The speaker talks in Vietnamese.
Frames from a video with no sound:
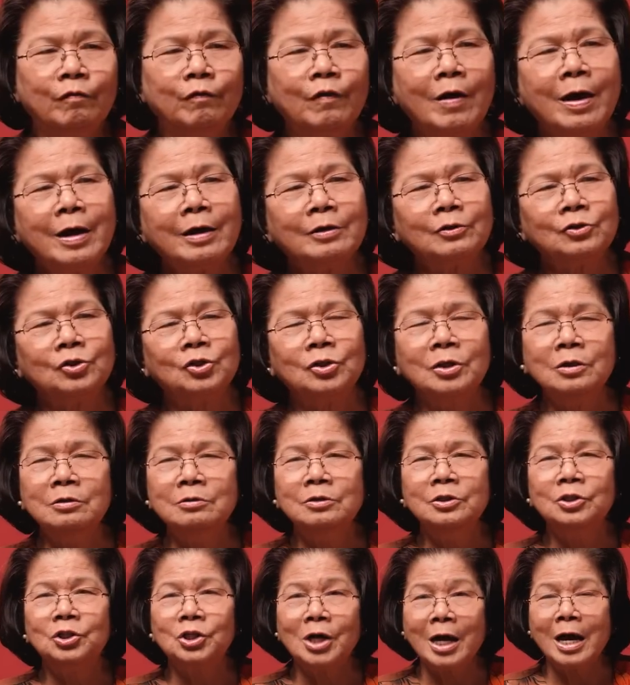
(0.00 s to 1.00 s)
phát
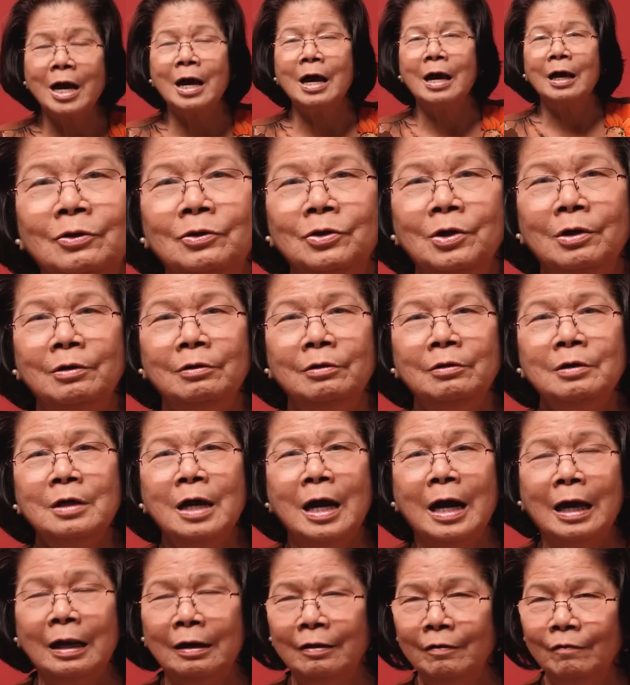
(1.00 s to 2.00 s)
sinh ra những
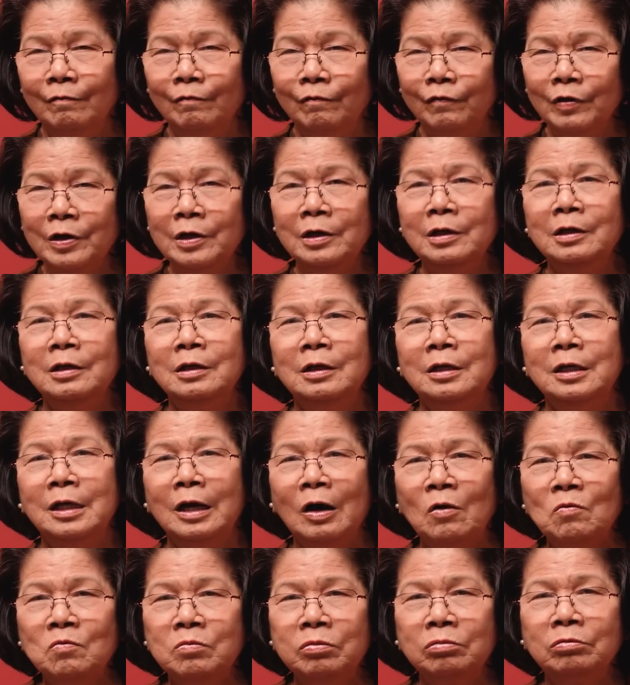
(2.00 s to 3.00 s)
hành vi
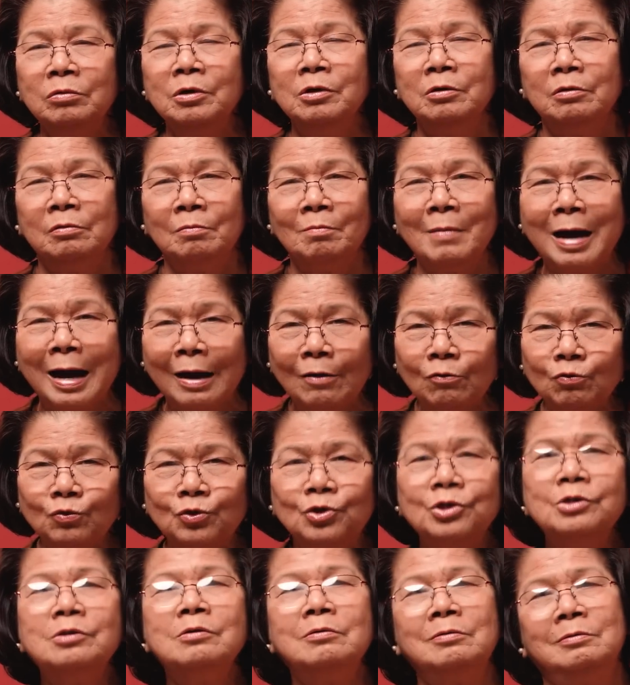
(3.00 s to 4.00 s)
không được báo
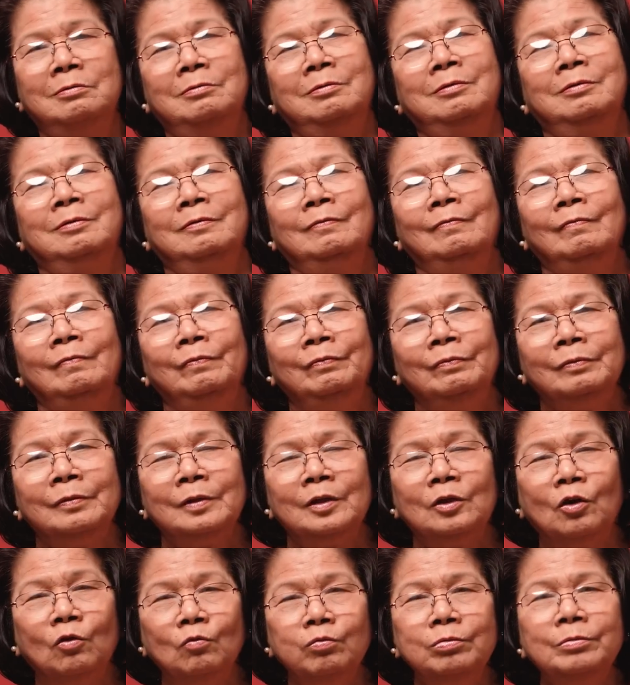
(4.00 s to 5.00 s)
trước
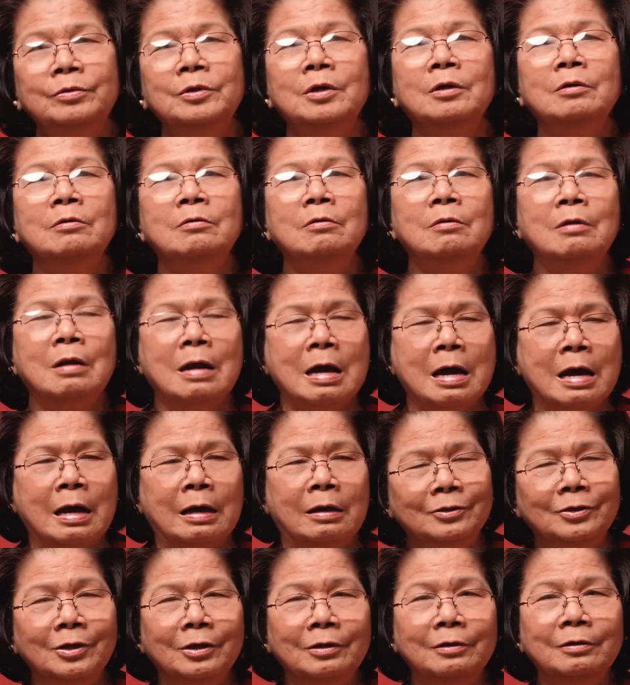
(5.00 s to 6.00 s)
cũng như là
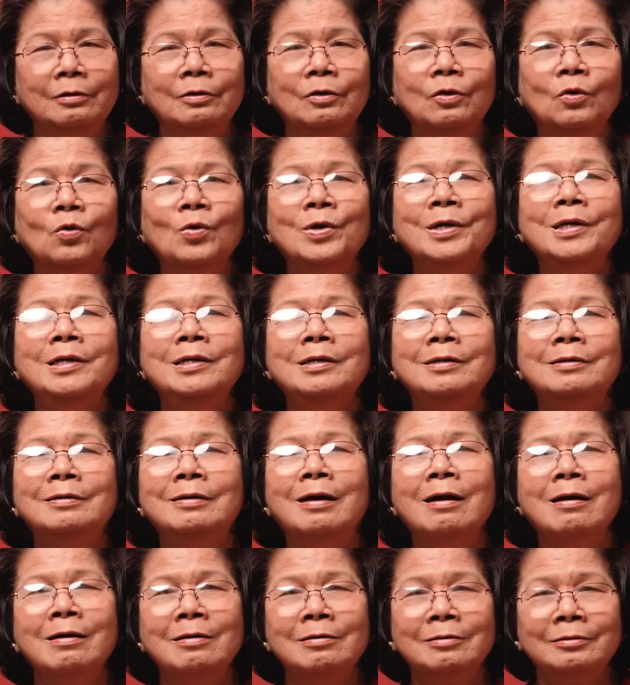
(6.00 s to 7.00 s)
những nguy
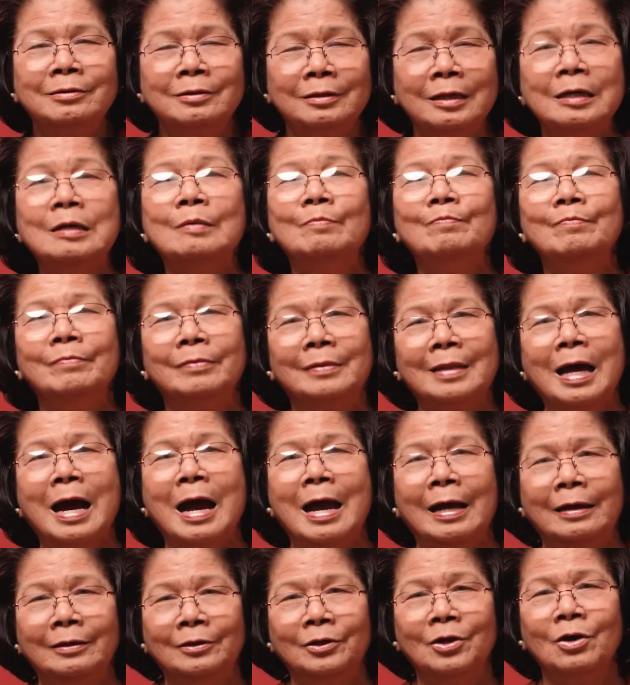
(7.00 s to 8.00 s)
cơ tiềm
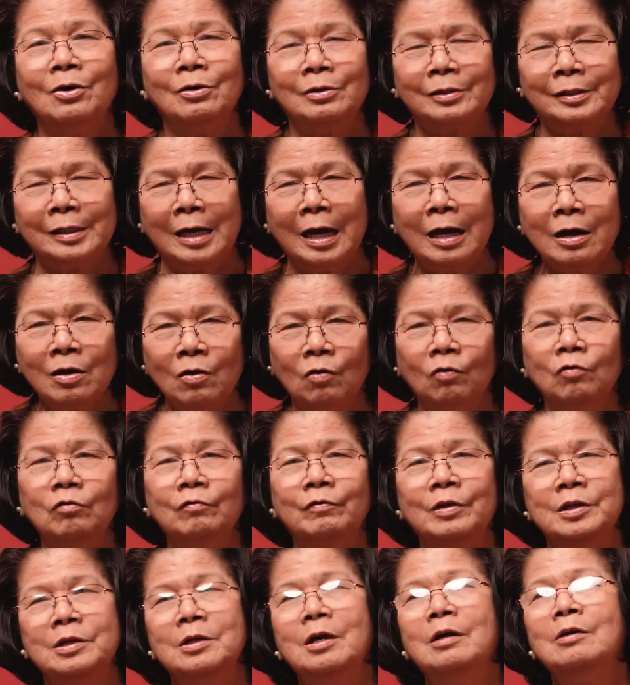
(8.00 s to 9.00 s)
tàng cho xã hội
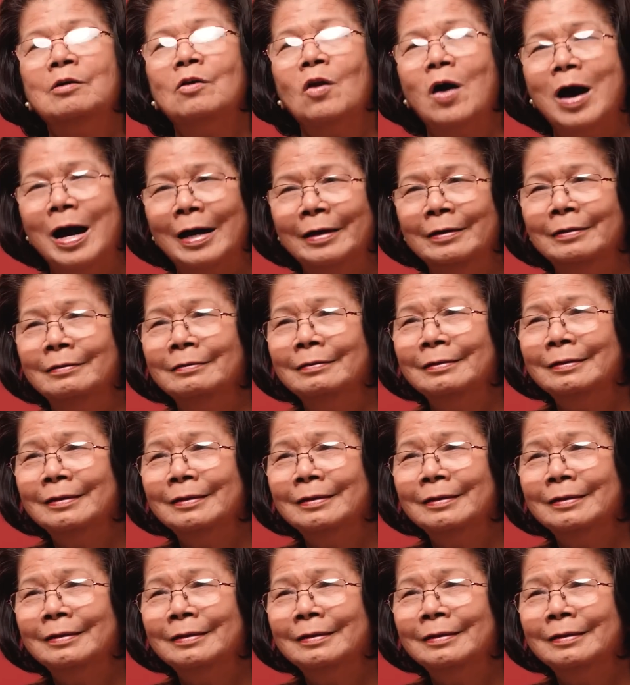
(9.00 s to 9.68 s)
và nhân loại